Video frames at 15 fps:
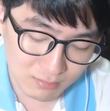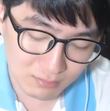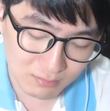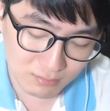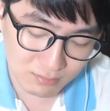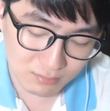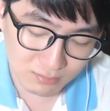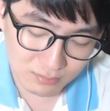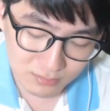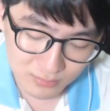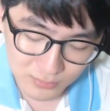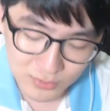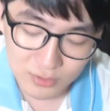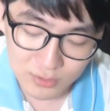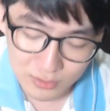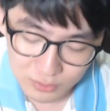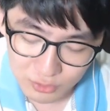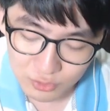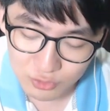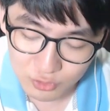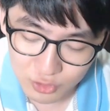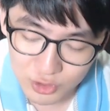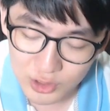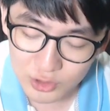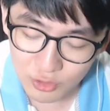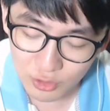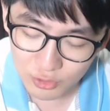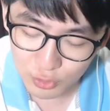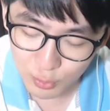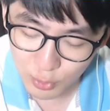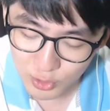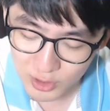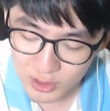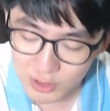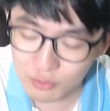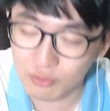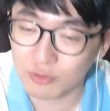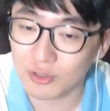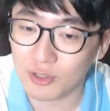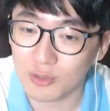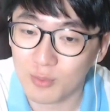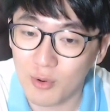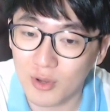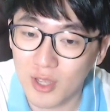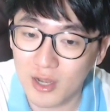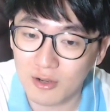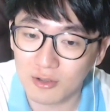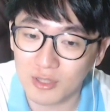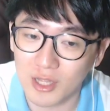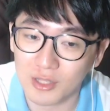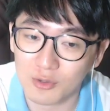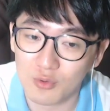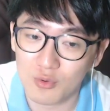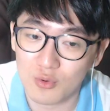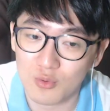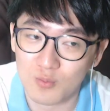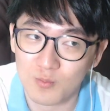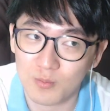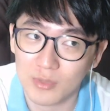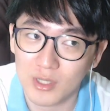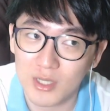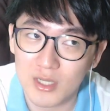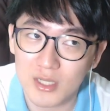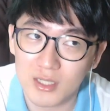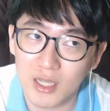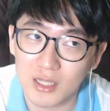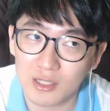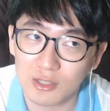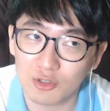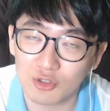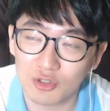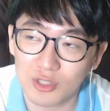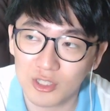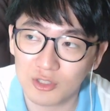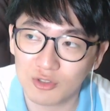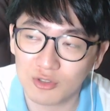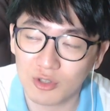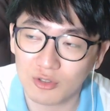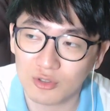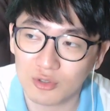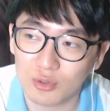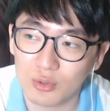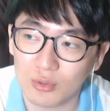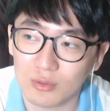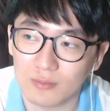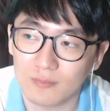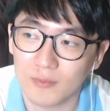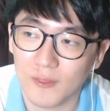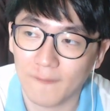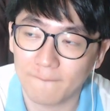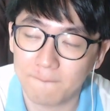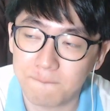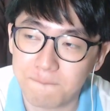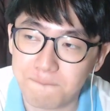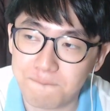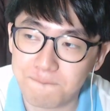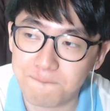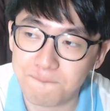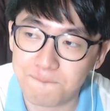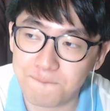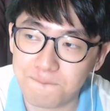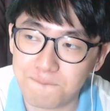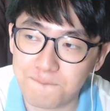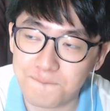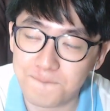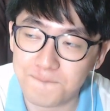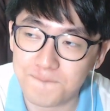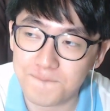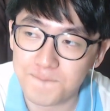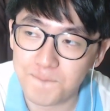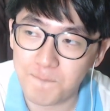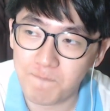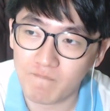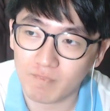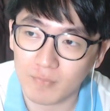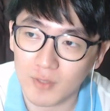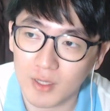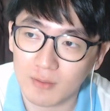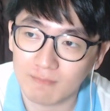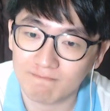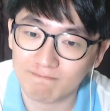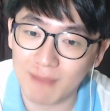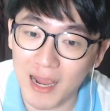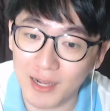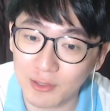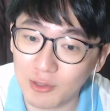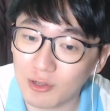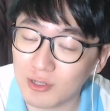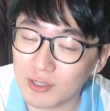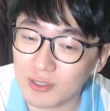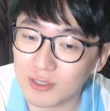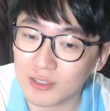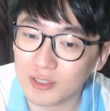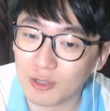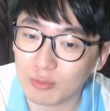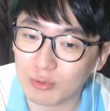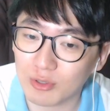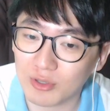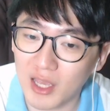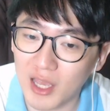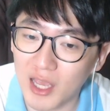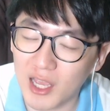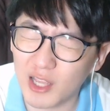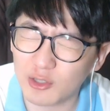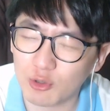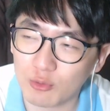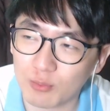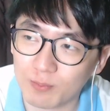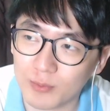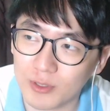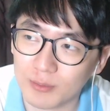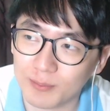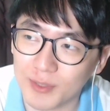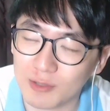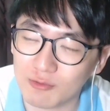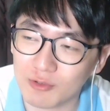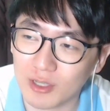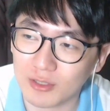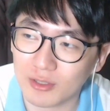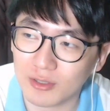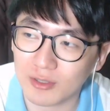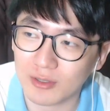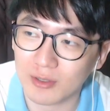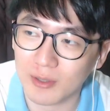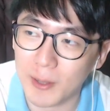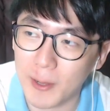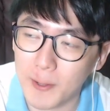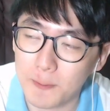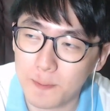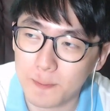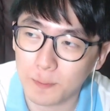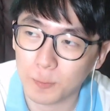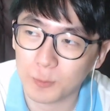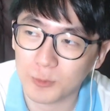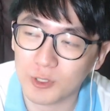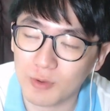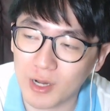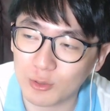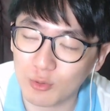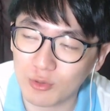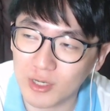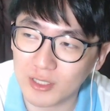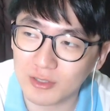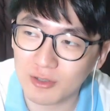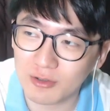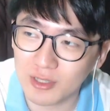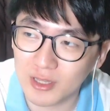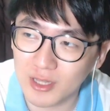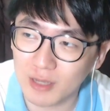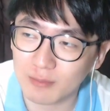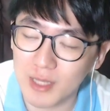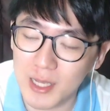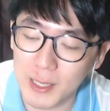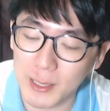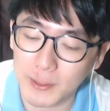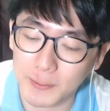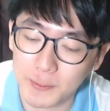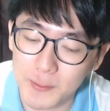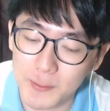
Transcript: 음, 추신수 선수 본인이 국적을 포기한 건 아니고, 사실 추신수 선수도, 음, 마이너리그 시절부터 계속 그 미국에서 그 활동을 했었기 때문에,